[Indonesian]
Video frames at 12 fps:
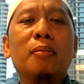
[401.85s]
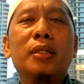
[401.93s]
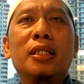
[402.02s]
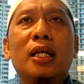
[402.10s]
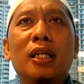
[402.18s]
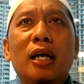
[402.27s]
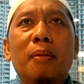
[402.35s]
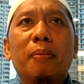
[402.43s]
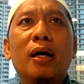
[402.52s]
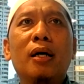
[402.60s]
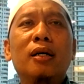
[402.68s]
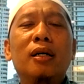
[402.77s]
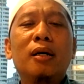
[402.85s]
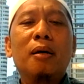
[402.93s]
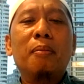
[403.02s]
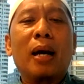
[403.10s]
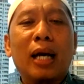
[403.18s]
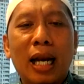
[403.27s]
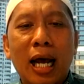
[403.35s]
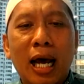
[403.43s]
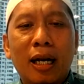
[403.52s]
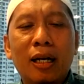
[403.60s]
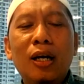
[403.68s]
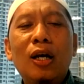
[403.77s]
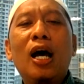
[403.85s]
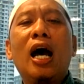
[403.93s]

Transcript: misalnya apa makelar